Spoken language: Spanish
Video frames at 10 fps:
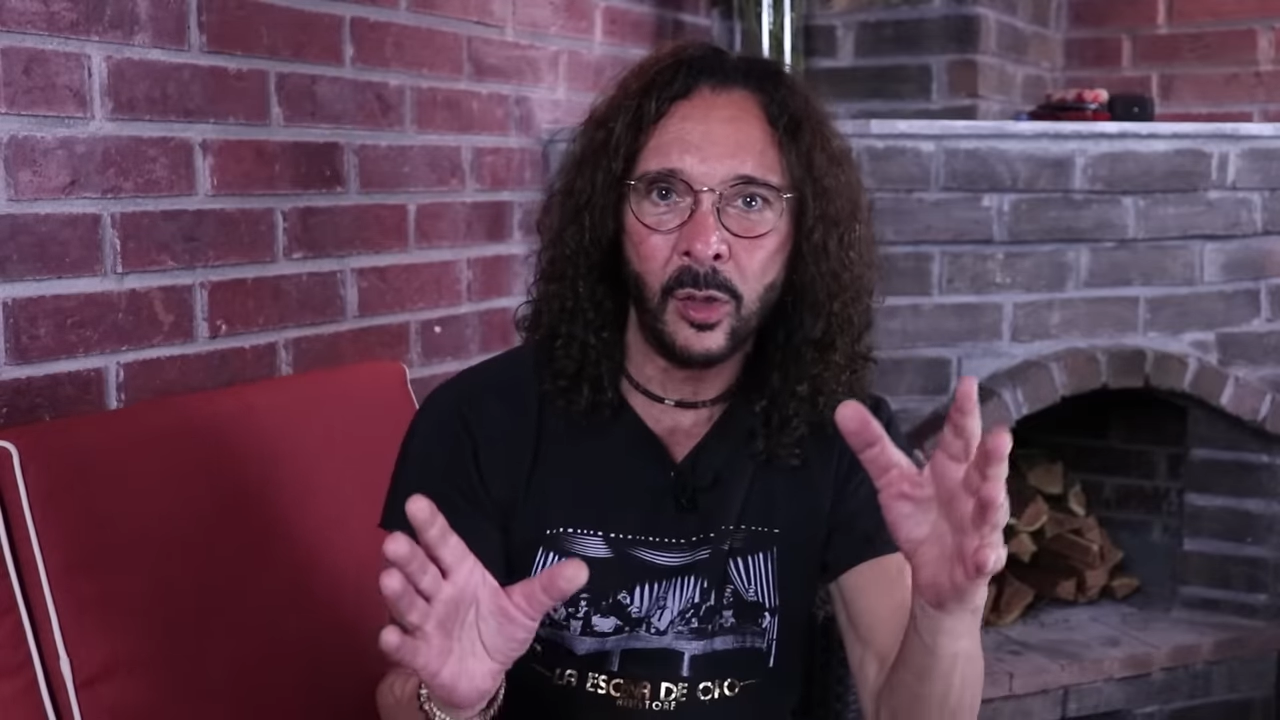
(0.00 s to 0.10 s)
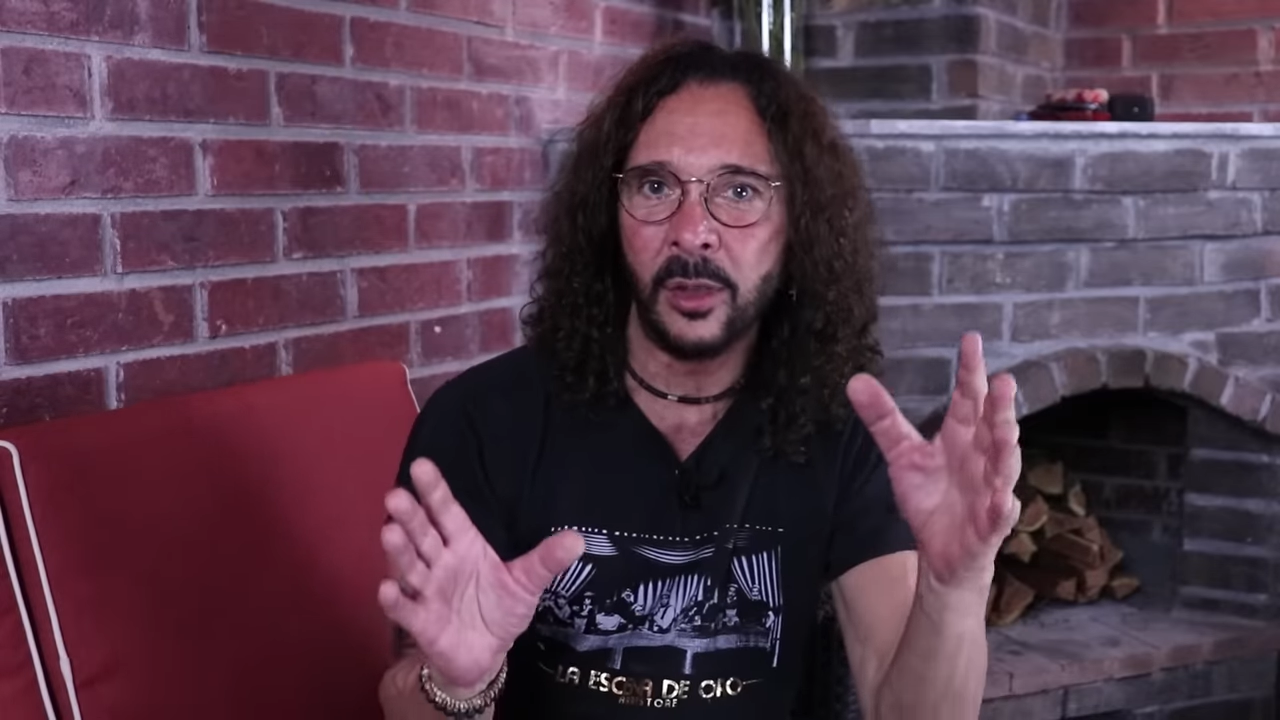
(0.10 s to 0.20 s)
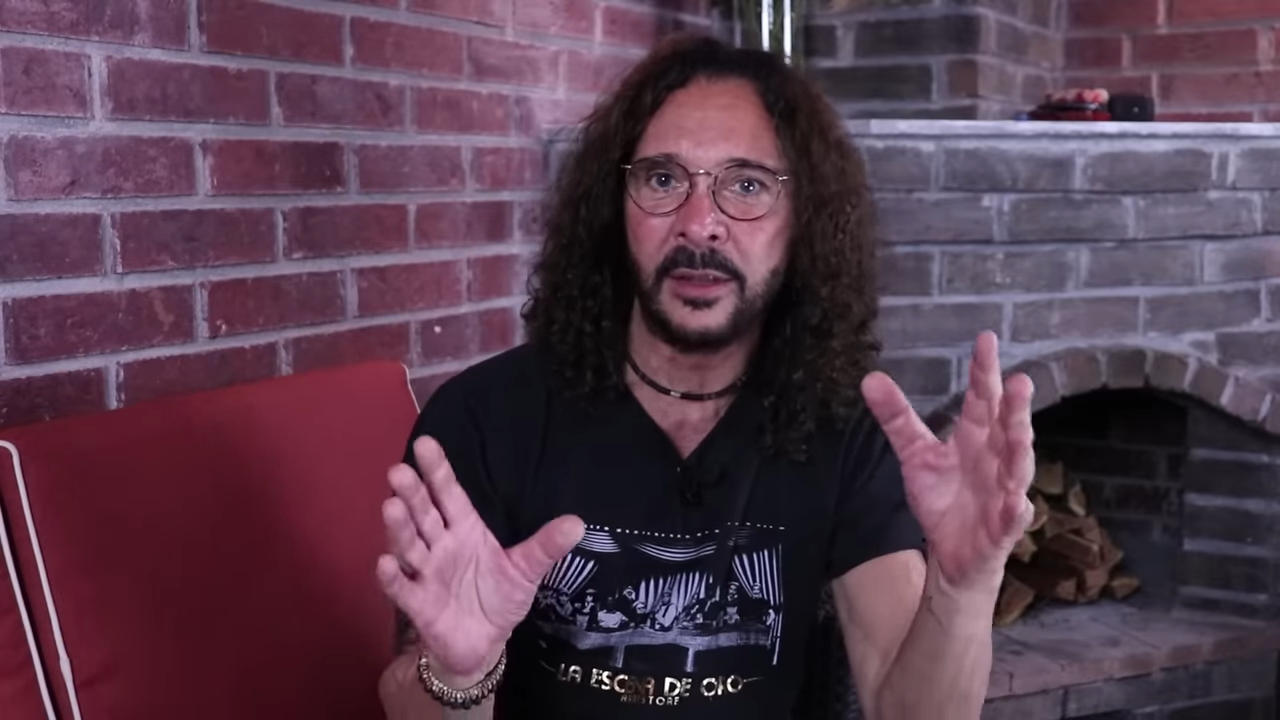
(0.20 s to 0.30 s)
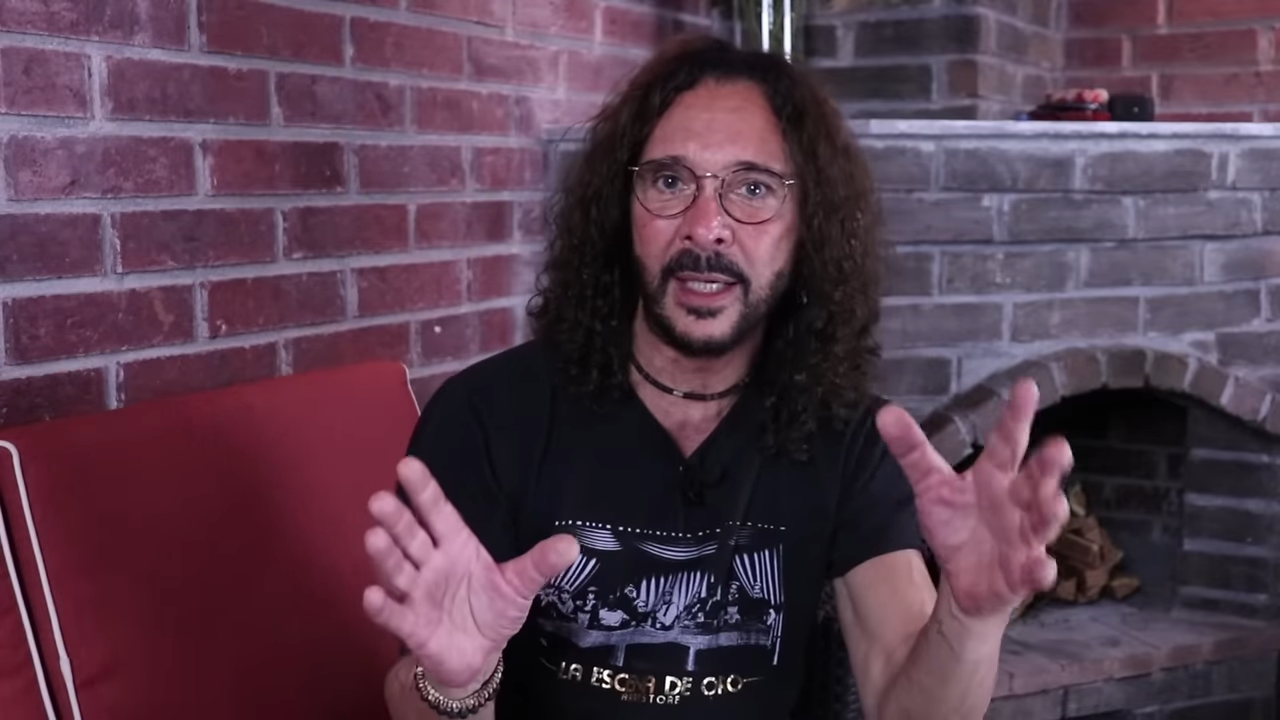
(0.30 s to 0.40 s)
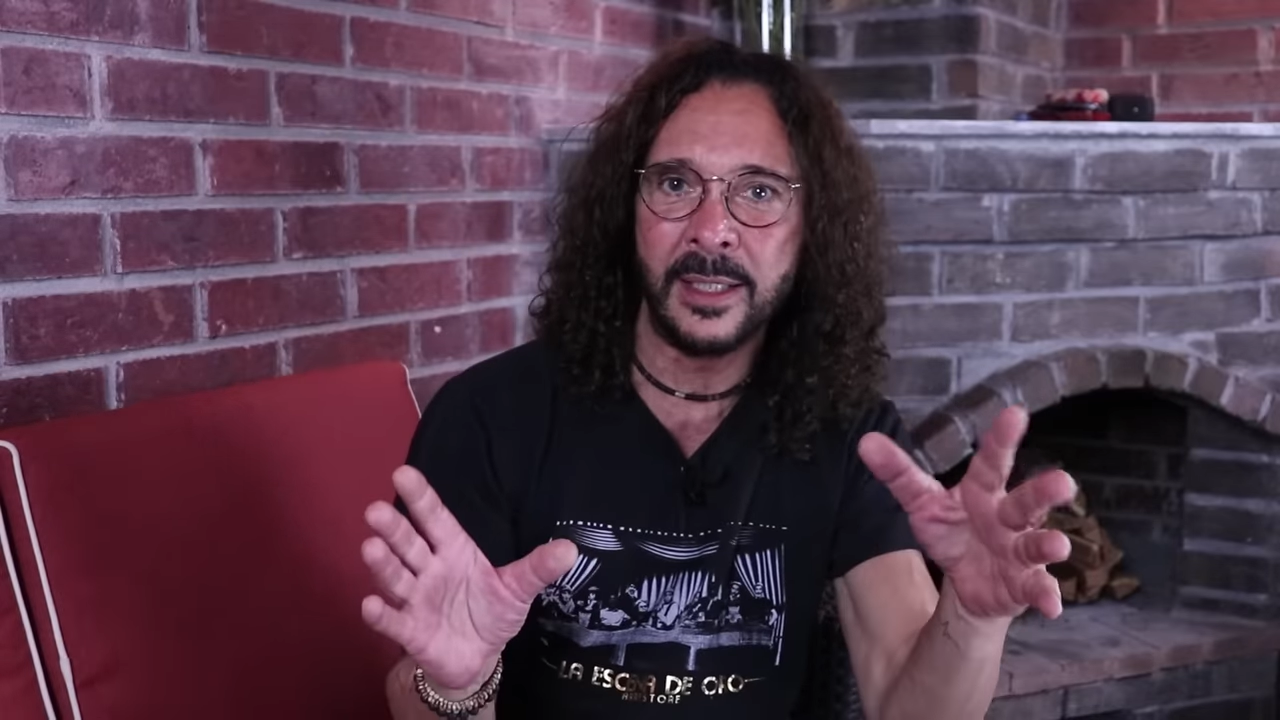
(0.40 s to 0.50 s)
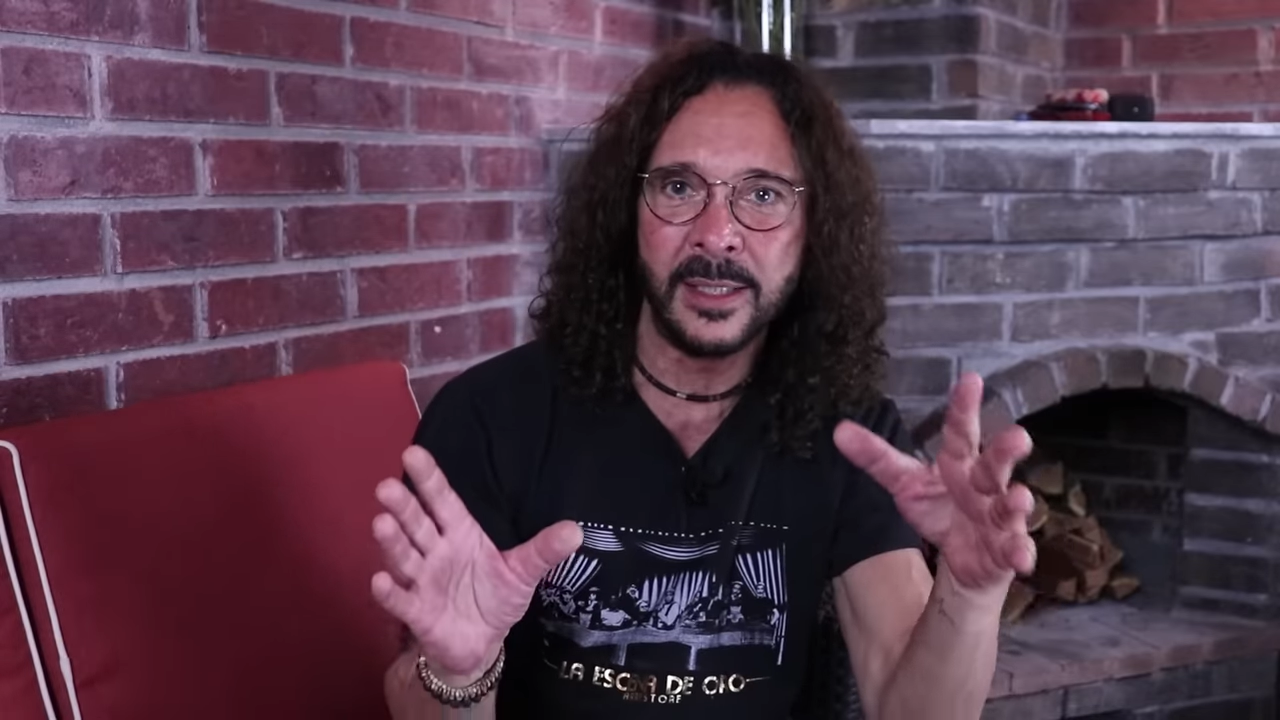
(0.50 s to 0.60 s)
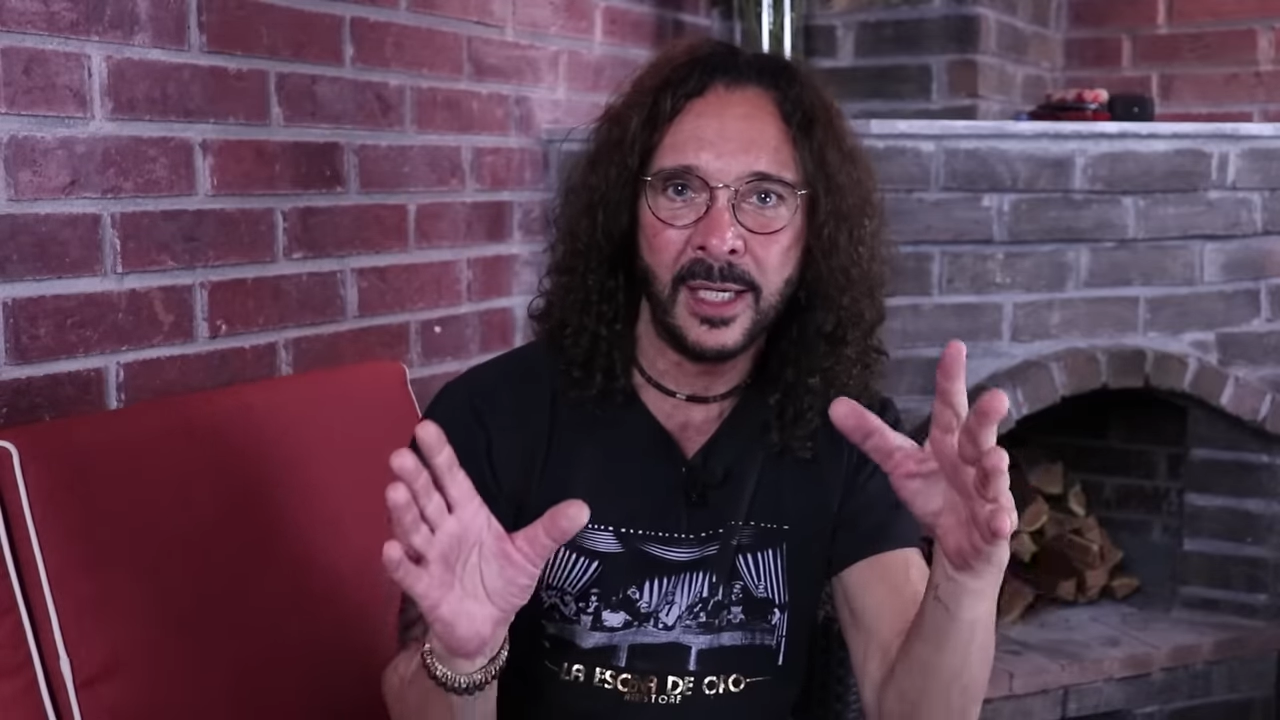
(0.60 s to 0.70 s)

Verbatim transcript: cócteles